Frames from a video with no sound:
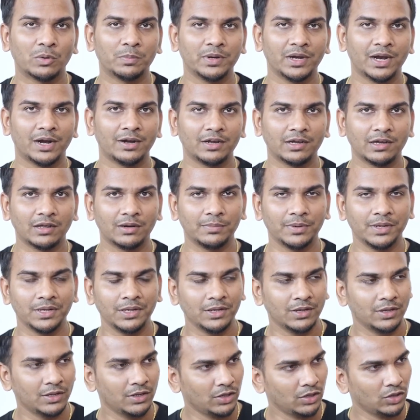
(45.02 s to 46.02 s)
करो अपने आर्टिकल
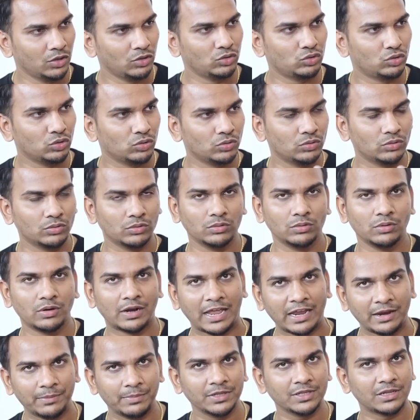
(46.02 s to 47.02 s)
में
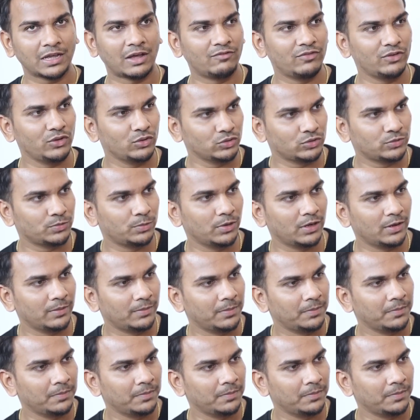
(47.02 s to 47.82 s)
तो रैंक मैथ काफ़ी यूजफुल